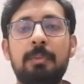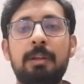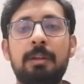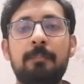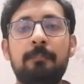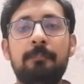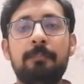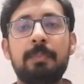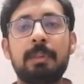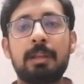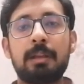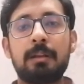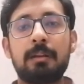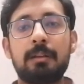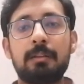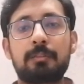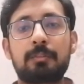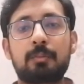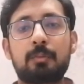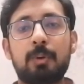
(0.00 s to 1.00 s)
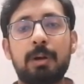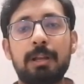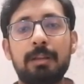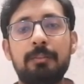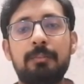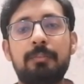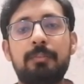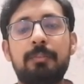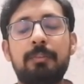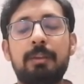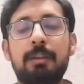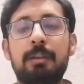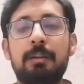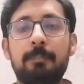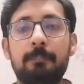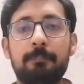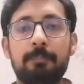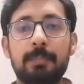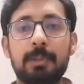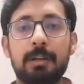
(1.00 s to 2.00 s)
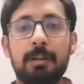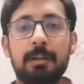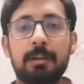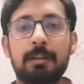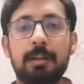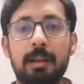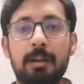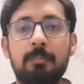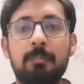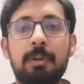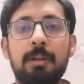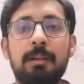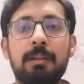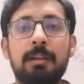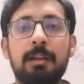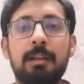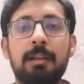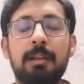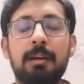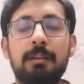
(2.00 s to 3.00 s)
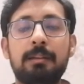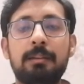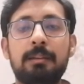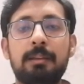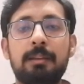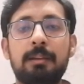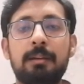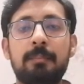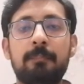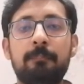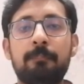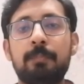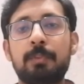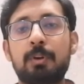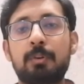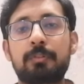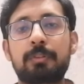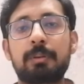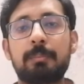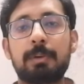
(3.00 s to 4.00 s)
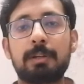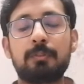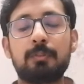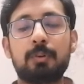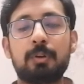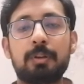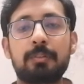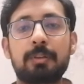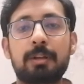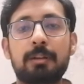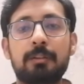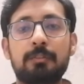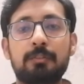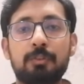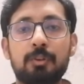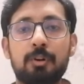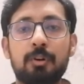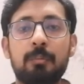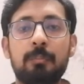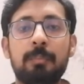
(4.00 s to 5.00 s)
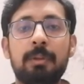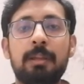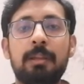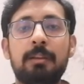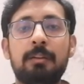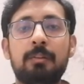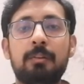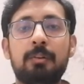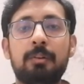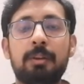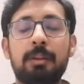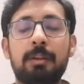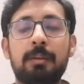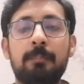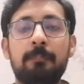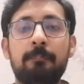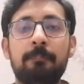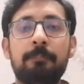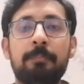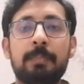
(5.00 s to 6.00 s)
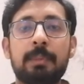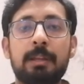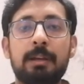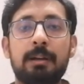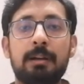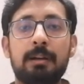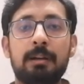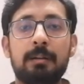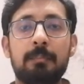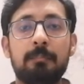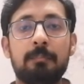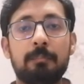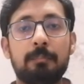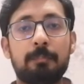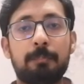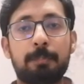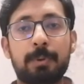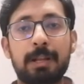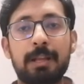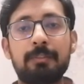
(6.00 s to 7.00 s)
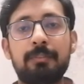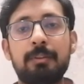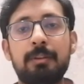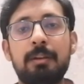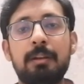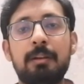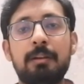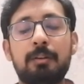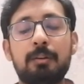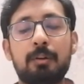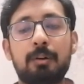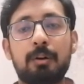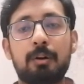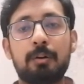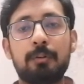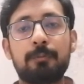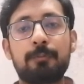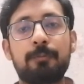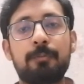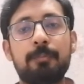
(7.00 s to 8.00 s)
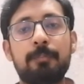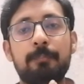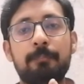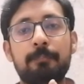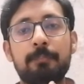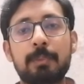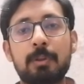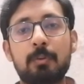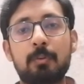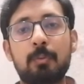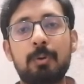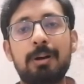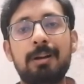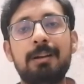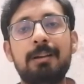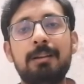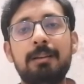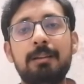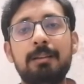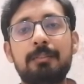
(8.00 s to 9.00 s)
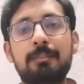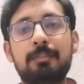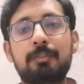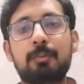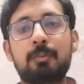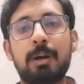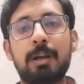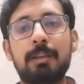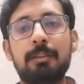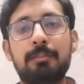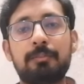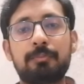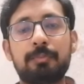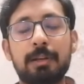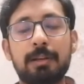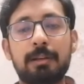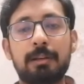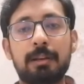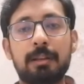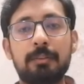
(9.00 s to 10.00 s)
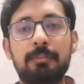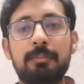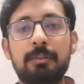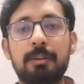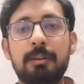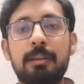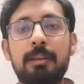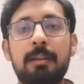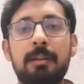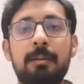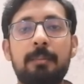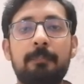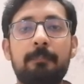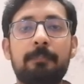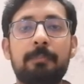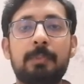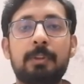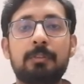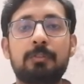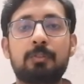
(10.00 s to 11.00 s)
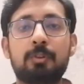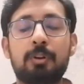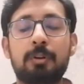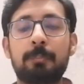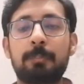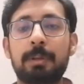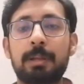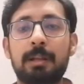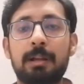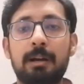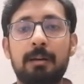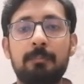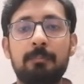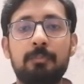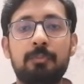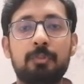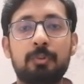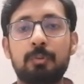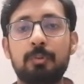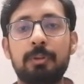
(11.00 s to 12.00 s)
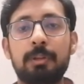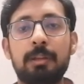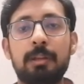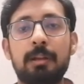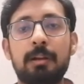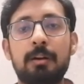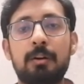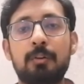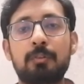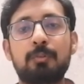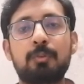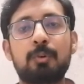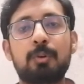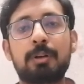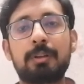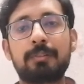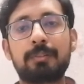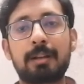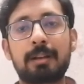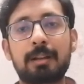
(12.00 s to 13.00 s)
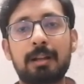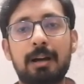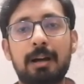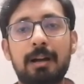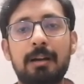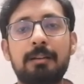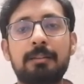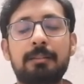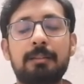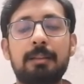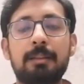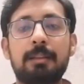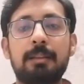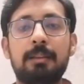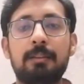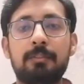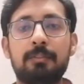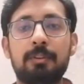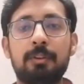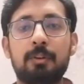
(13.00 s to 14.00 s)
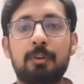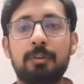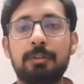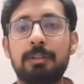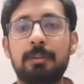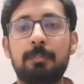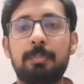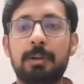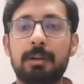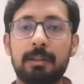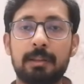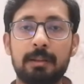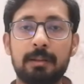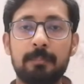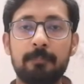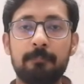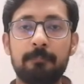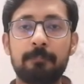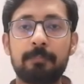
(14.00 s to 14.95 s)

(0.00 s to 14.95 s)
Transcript: में स्क्वाइस से रिटायरमेंट का ऐलान किया उसके बाद 2002 में इन्होंने प्रेसिडेंट ऑफ वर्ल्ड स्क्वाइश फेडरेशन के तौर पे काम शुरू किया और 2008 तक इसी अहदे पर ये